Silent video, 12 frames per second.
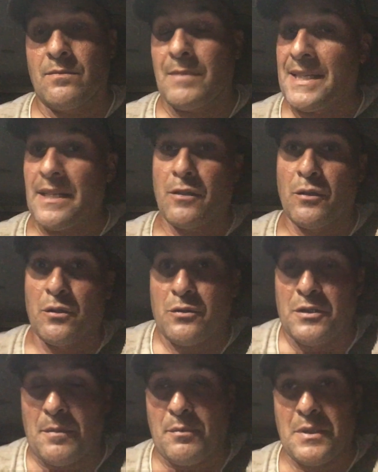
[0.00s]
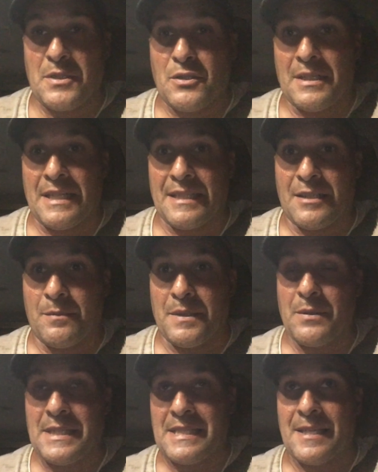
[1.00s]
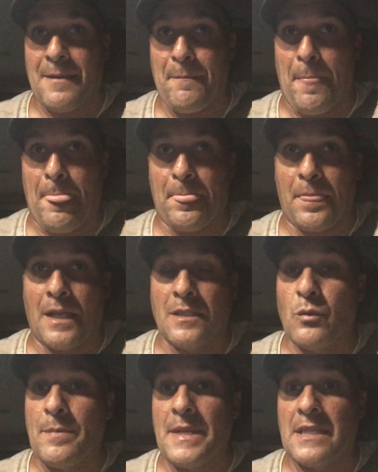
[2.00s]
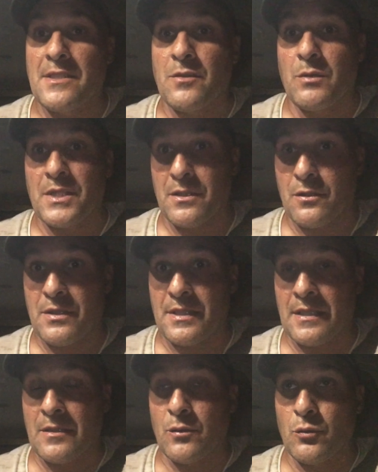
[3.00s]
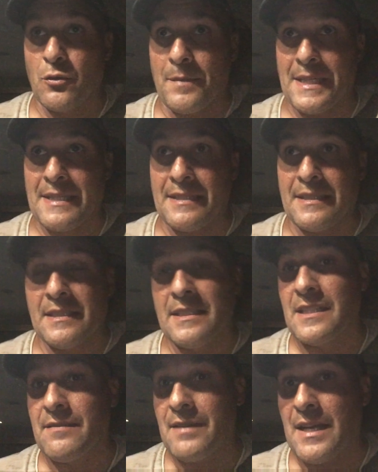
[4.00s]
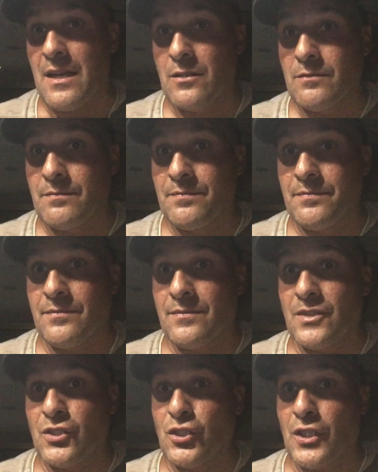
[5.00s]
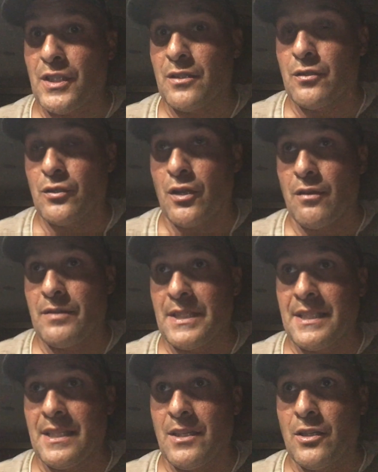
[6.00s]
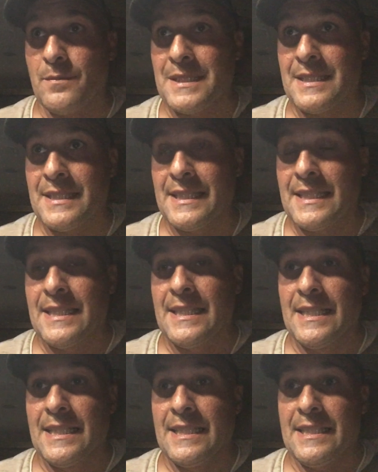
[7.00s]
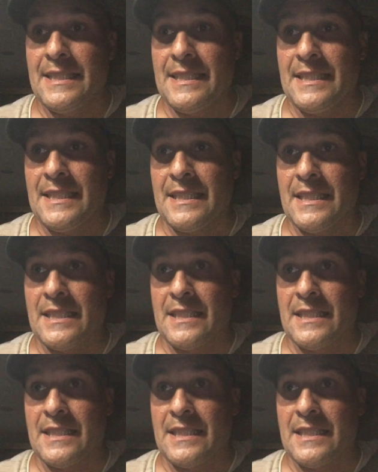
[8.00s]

Bene, le conclusioni dopo una giornata come questa, 2571 metri di dislivello, 109 km in